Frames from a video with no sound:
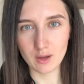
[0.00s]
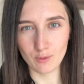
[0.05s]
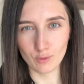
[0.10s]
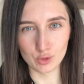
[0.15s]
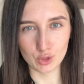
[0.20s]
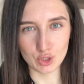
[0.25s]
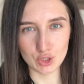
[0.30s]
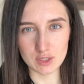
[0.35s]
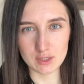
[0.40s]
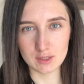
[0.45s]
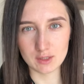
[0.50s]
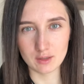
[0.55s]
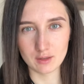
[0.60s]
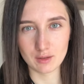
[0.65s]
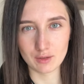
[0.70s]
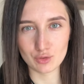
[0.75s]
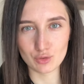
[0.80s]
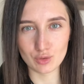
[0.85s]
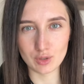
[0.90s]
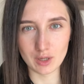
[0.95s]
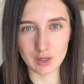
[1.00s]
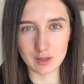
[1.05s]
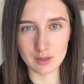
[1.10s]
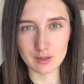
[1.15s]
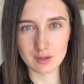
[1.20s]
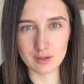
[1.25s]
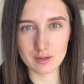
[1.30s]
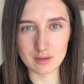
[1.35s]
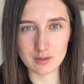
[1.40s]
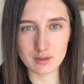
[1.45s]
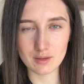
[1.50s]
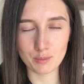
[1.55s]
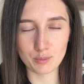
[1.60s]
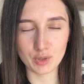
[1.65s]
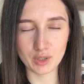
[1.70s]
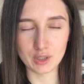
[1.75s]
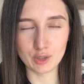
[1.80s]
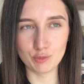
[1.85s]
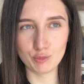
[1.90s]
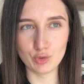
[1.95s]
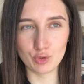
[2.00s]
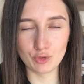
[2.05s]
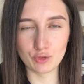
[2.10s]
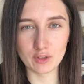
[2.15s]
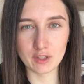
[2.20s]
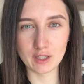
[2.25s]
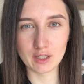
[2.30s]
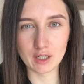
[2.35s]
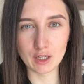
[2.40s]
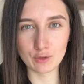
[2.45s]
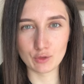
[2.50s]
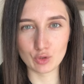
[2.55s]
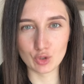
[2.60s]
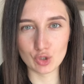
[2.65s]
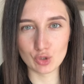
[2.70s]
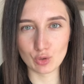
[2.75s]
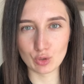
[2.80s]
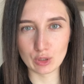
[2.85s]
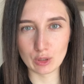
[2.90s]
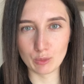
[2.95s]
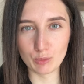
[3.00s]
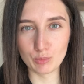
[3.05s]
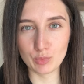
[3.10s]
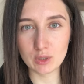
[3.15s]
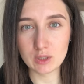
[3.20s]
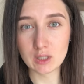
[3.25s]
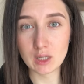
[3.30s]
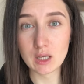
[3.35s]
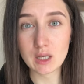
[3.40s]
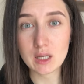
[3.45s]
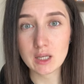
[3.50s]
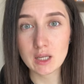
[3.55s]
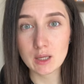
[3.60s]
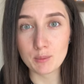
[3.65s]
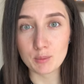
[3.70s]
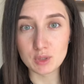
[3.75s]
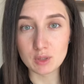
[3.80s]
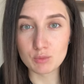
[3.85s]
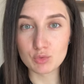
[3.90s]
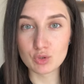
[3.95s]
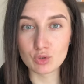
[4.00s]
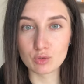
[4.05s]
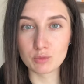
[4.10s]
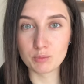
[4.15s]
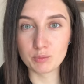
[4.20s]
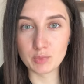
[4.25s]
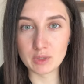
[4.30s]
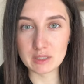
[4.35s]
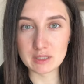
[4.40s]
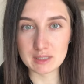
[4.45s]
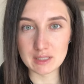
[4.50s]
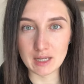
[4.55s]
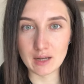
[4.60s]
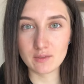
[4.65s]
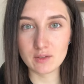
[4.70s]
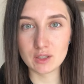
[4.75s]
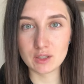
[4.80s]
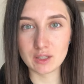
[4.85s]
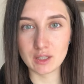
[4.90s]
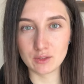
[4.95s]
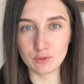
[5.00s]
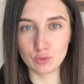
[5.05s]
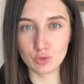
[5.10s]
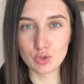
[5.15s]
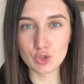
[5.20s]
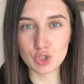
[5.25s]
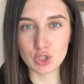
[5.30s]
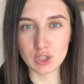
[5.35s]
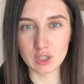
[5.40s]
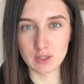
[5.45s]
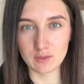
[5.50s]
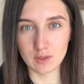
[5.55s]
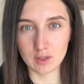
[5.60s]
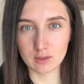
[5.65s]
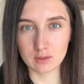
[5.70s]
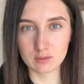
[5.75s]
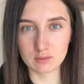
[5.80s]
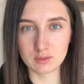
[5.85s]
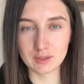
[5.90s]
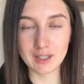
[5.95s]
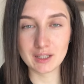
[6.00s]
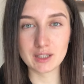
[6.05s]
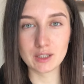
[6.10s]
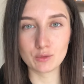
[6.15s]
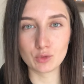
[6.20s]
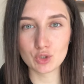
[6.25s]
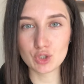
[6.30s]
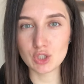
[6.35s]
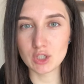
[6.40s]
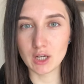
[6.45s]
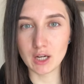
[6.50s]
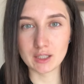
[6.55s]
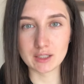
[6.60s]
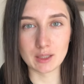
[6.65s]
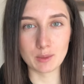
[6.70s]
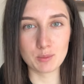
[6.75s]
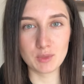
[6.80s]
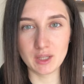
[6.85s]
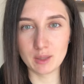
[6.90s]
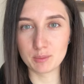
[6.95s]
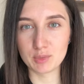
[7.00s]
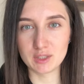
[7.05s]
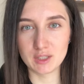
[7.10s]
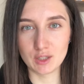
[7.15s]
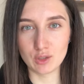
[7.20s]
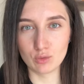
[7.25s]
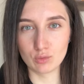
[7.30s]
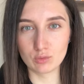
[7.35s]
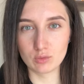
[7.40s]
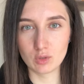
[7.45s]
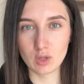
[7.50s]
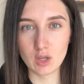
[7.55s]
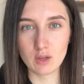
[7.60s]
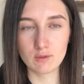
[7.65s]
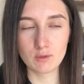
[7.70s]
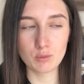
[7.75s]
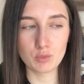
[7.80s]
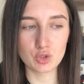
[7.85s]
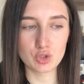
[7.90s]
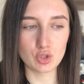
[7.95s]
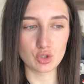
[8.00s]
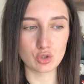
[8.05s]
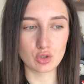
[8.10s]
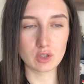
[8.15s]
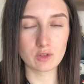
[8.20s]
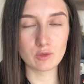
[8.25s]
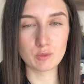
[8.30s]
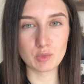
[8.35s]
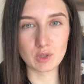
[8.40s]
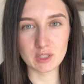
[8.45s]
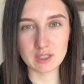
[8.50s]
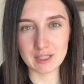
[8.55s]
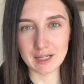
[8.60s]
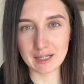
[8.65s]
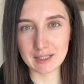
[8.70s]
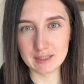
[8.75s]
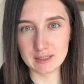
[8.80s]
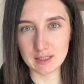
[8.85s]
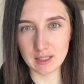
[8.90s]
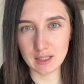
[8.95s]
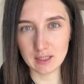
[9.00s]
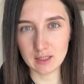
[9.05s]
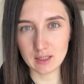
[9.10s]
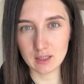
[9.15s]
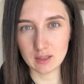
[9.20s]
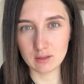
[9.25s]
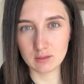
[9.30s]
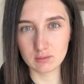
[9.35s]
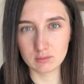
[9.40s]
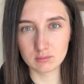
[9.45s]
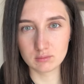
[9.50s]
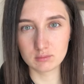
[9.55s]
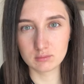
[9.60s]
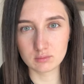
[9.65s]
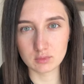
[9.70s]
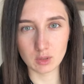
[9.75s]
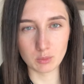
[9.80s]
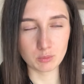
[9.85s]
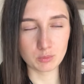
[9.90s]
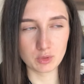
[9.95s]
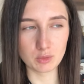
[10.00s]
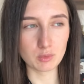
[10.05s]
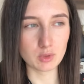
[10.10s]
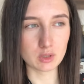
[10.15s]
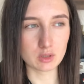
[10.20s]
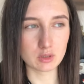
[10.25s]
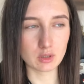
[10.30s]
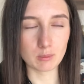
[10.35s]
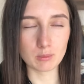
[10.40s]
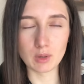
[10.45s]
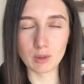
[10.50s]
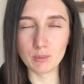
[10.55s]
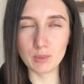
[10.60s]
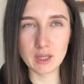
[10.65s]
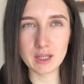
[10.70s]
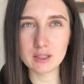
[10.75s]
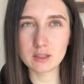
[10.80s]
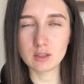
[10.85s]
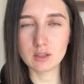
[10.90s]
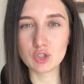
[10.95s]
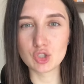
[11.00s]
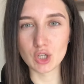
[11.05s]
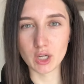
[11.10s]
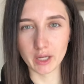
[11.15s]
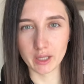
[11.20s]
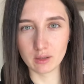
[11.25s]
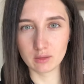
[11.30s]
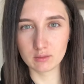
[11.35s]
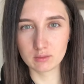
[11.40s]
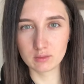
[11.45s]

Вот я сейчас а, сюда а, прикреплю фотографию, что там было, потому что он представлен на двух человек. На одного человека там не подают. Вы можете что-то выбрать отдельное, там, например, там омлет и чай.